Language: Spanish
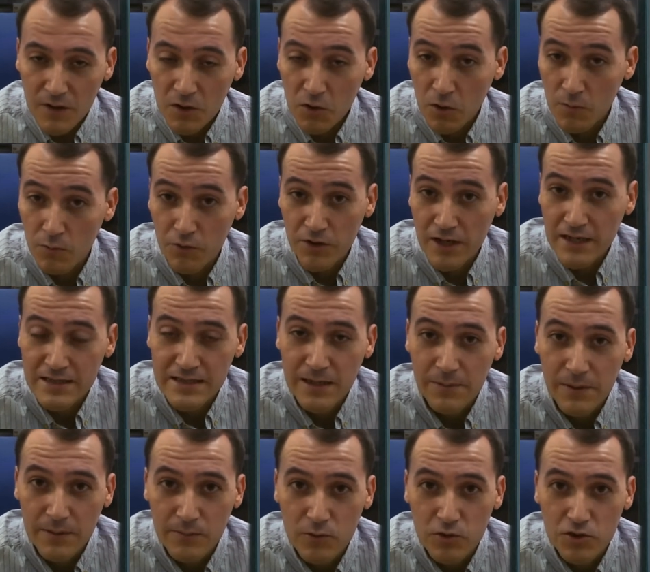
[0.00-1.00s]
Como ya
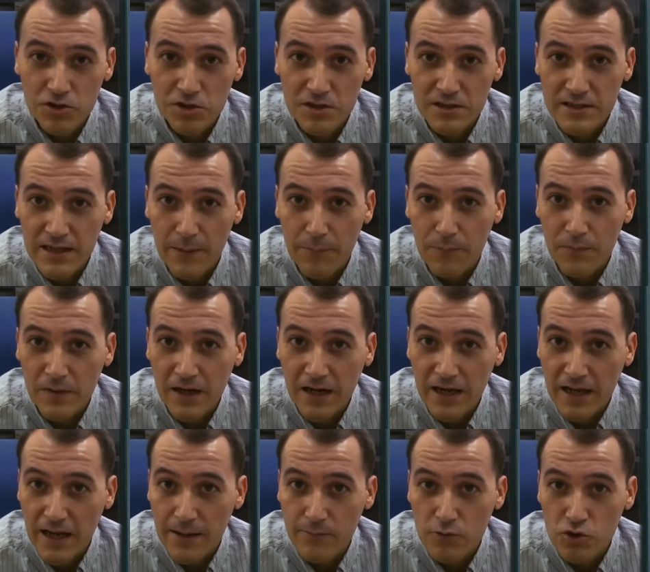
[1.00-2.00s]
sabemos, ya
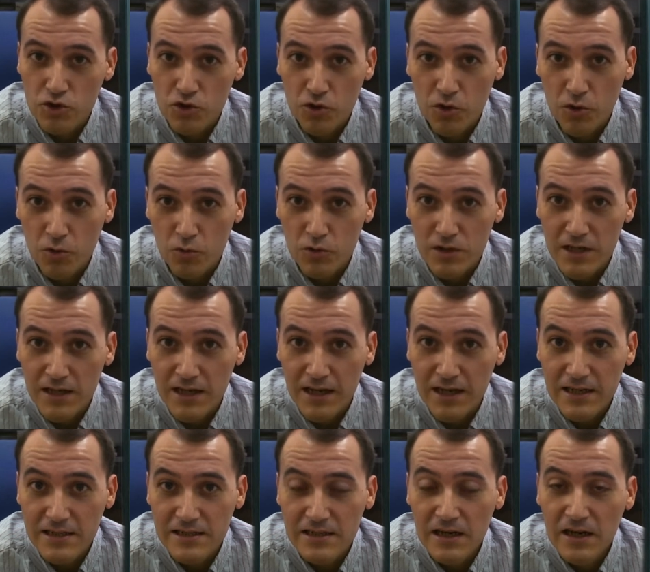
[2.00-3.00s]
creamos
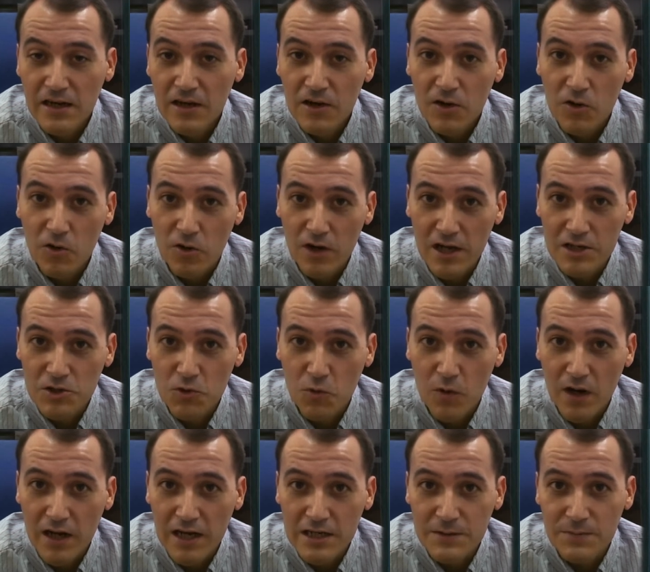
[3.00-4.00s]
rutinas con las
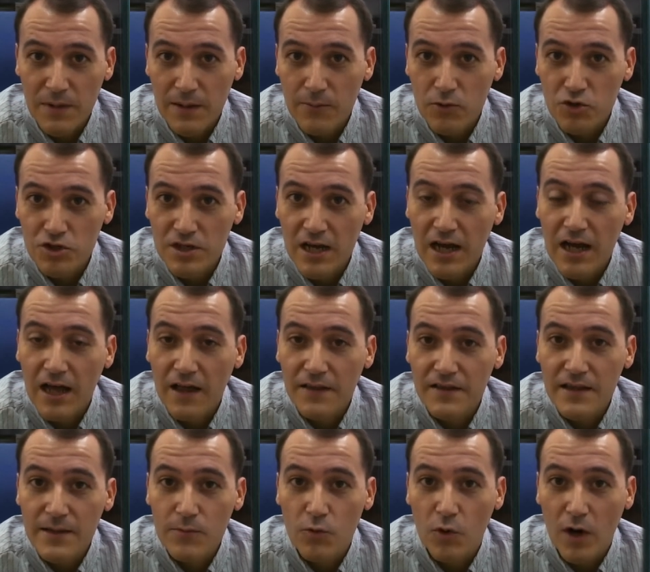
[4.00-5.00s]
cuales vamos a
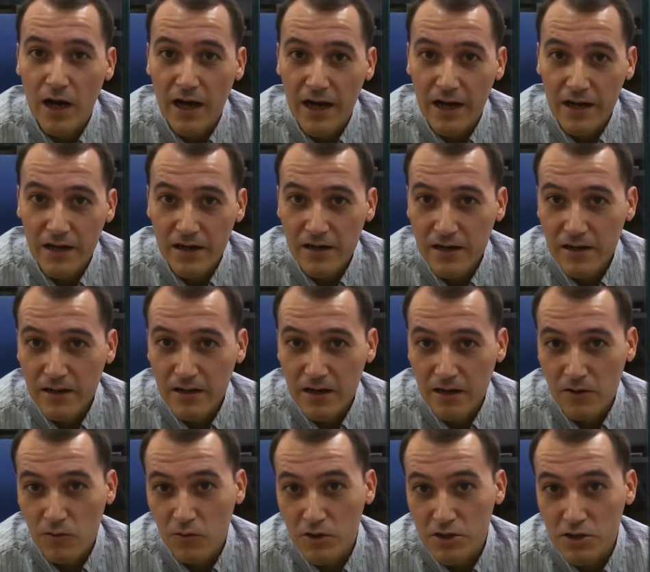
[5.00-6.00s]
dibujar
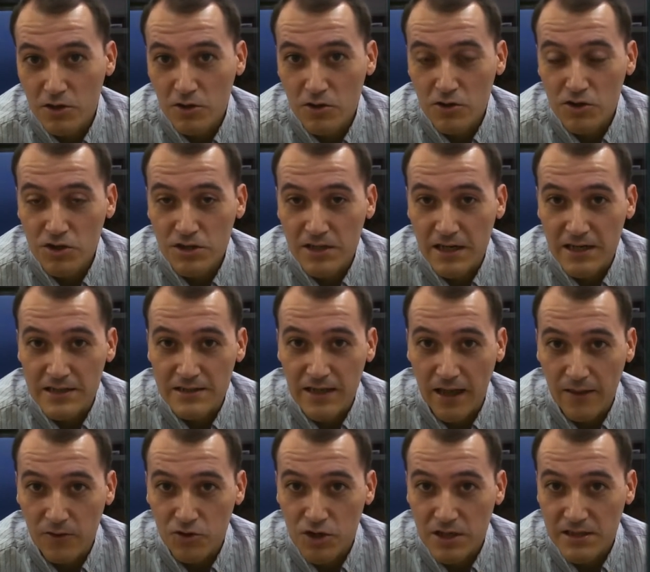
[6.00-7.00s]
nuestros seis
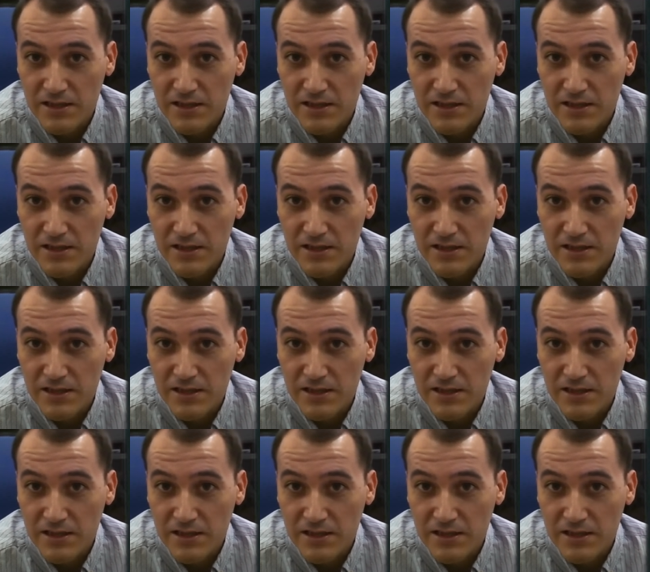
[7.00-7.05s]
dados.